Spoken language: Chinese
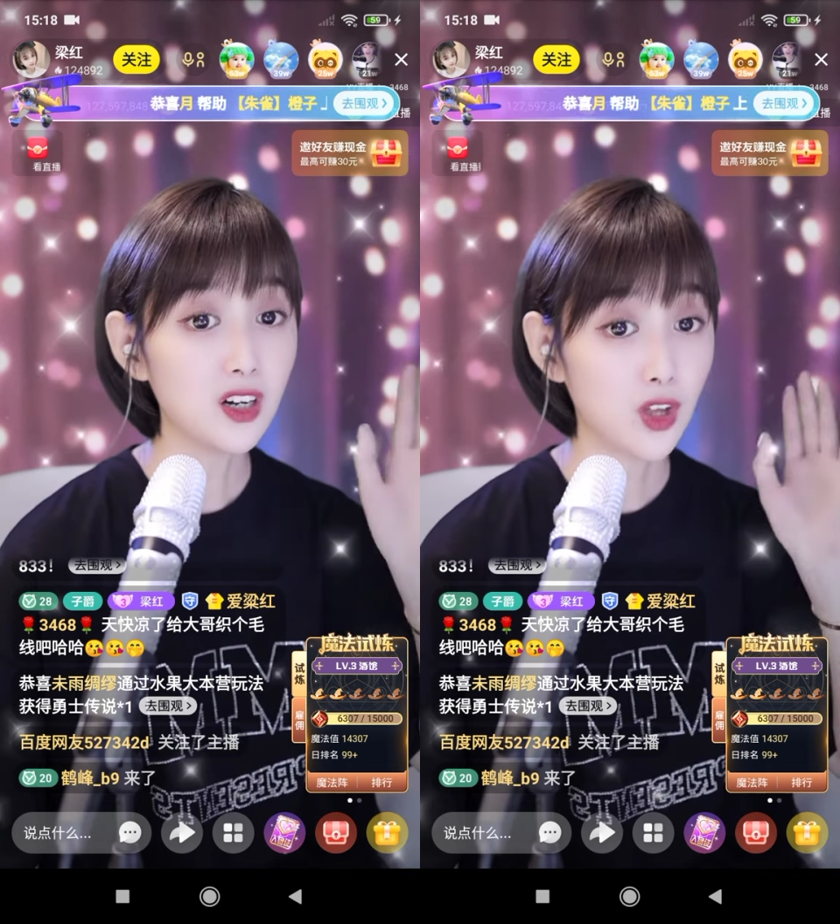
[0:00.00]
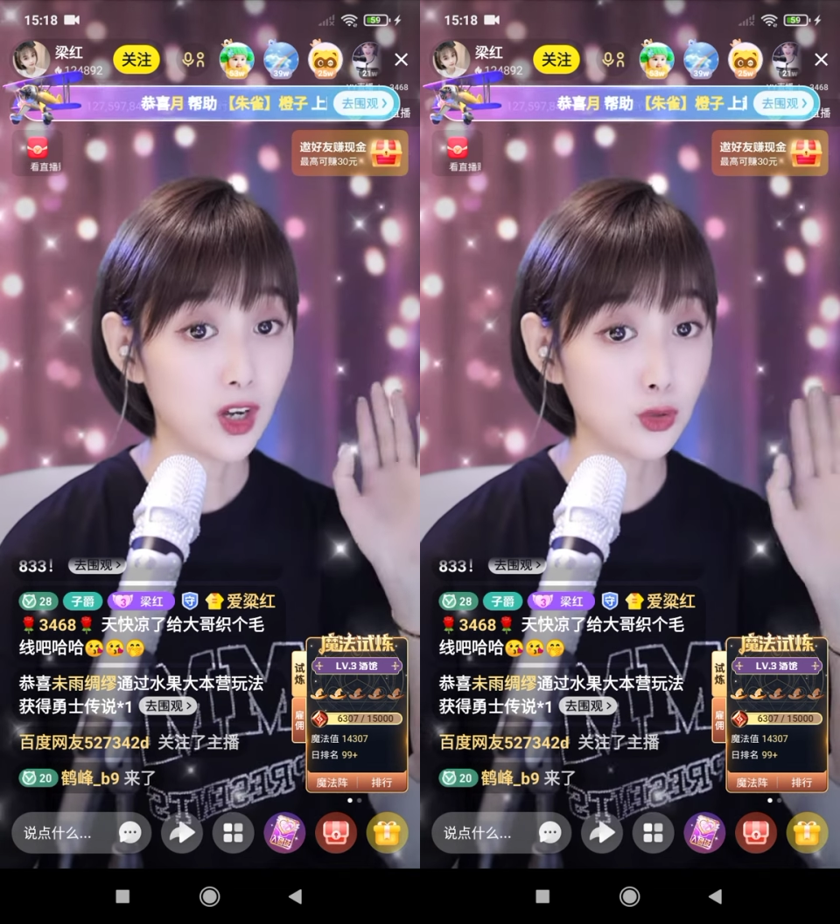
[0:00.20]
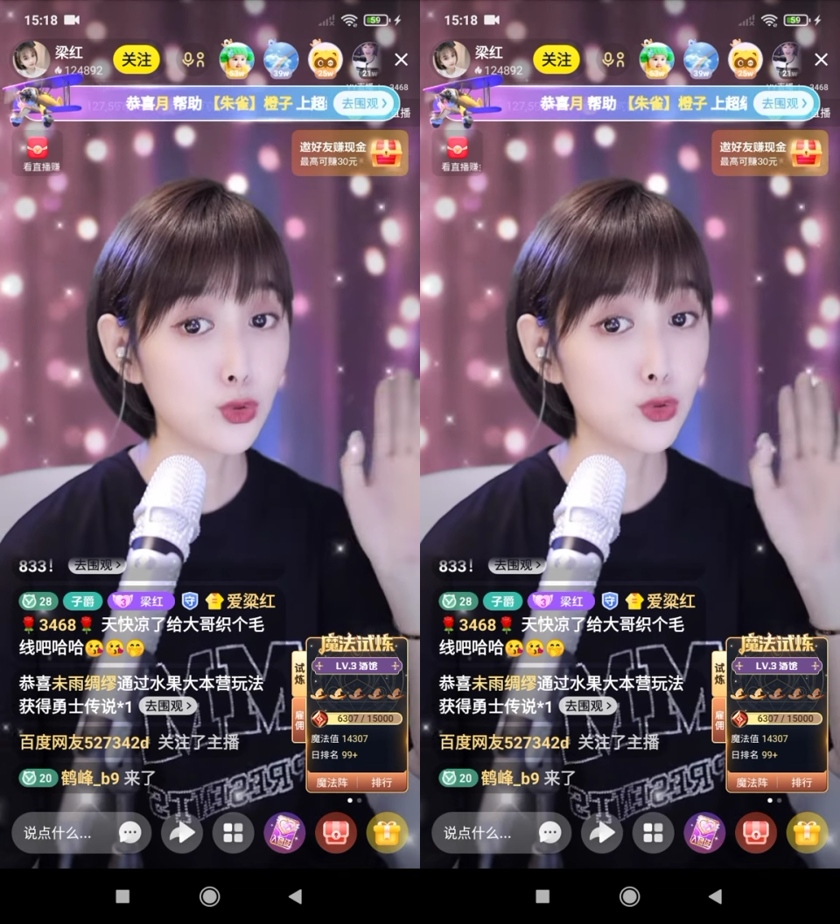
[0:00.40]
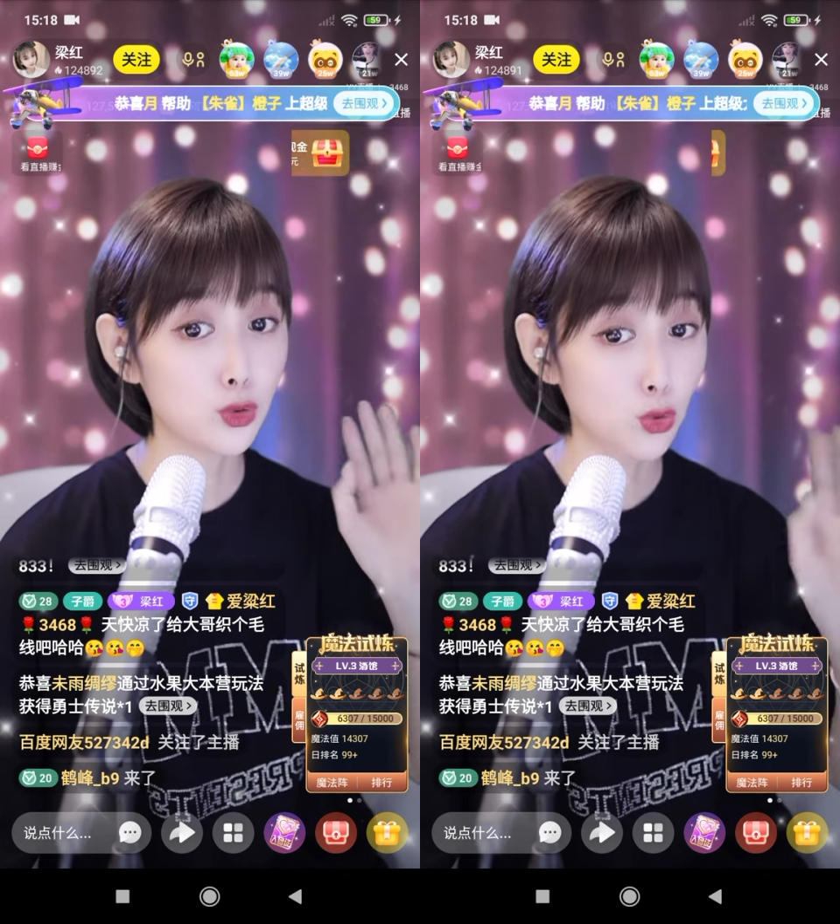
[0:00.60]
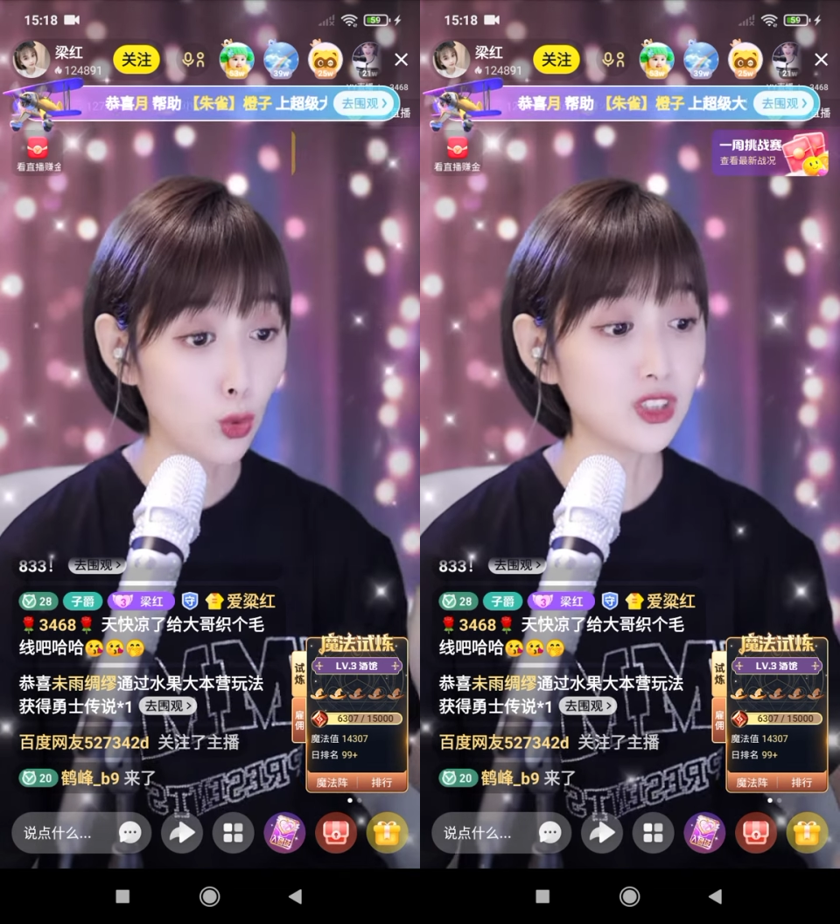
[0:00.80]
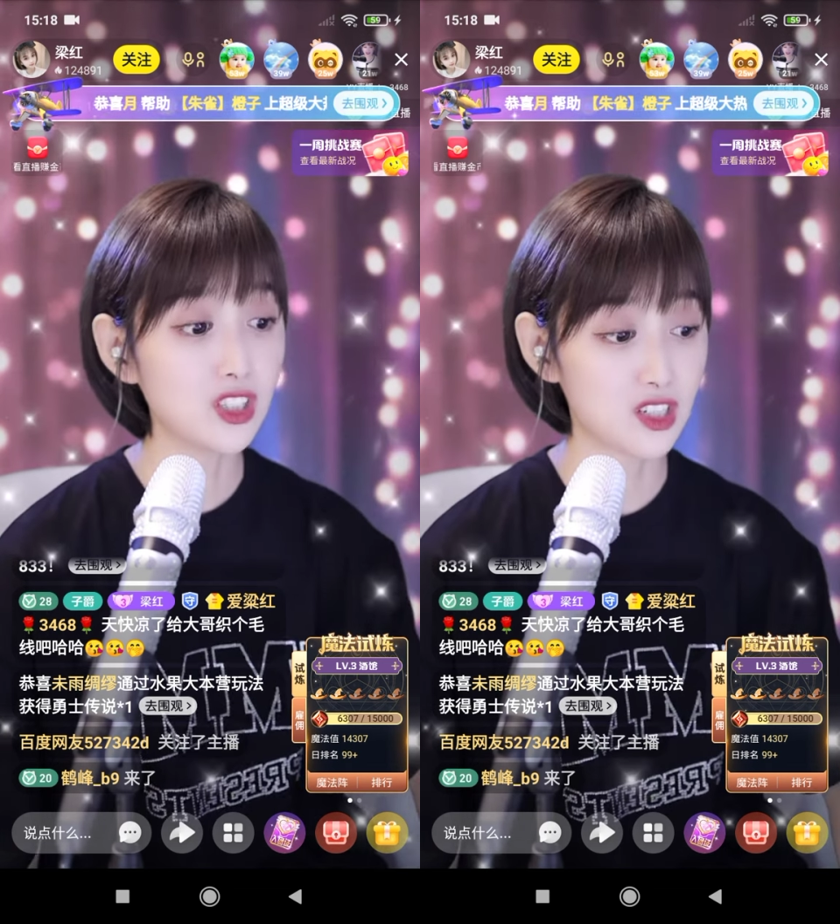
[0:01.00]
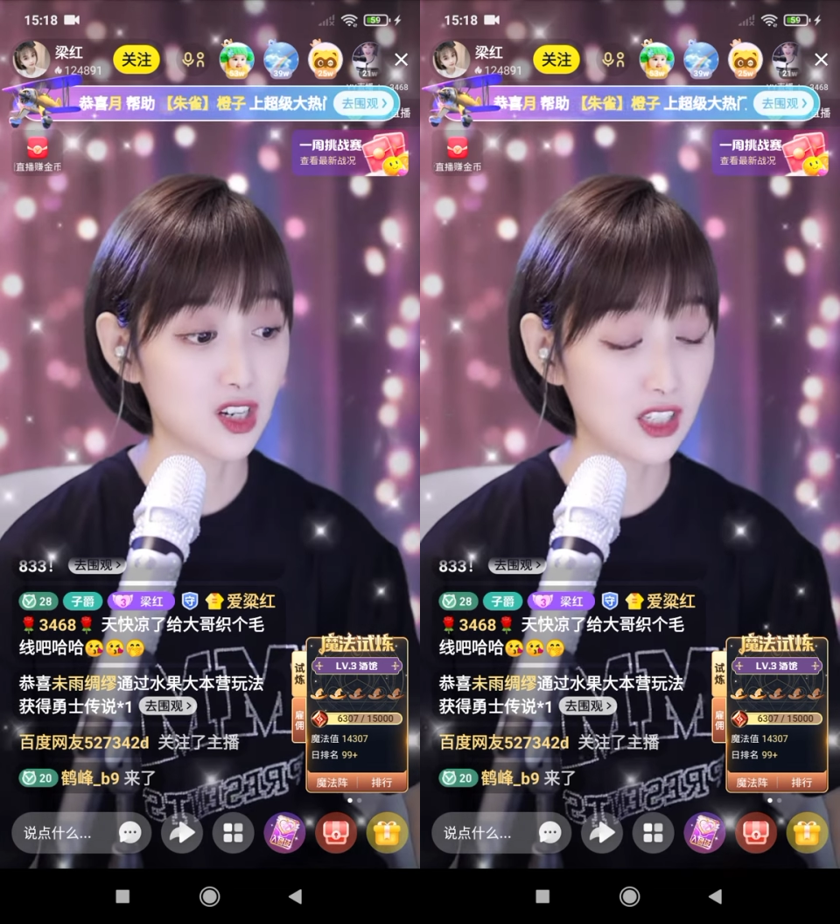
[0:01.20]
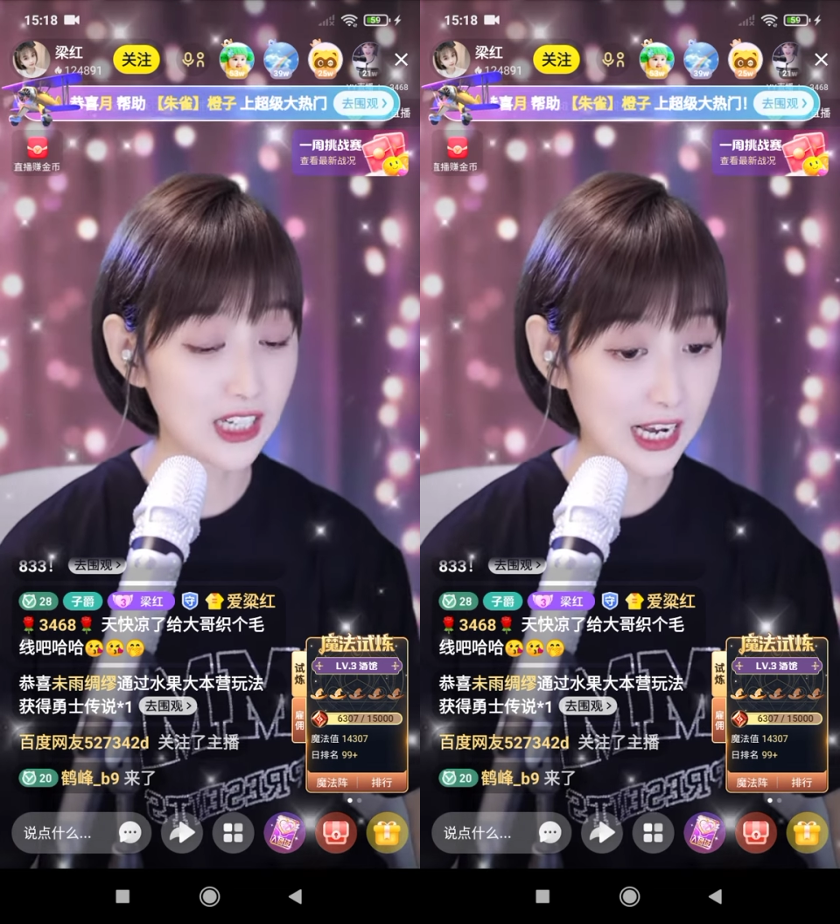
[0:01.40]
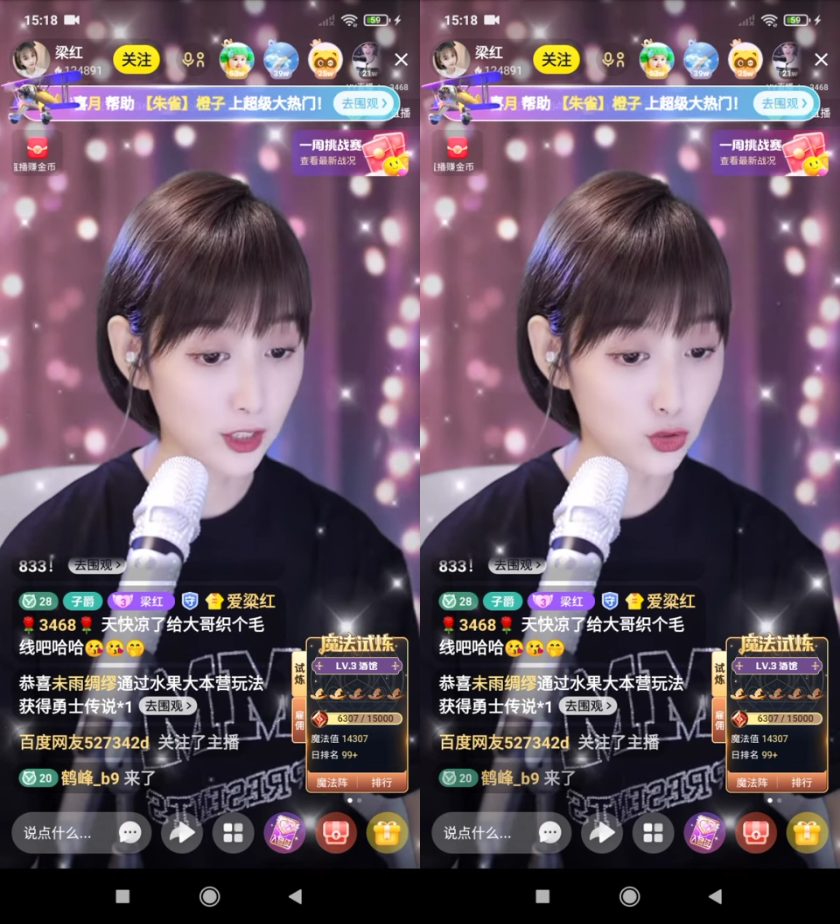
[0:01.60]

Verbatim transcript: 你不可能就是说从你生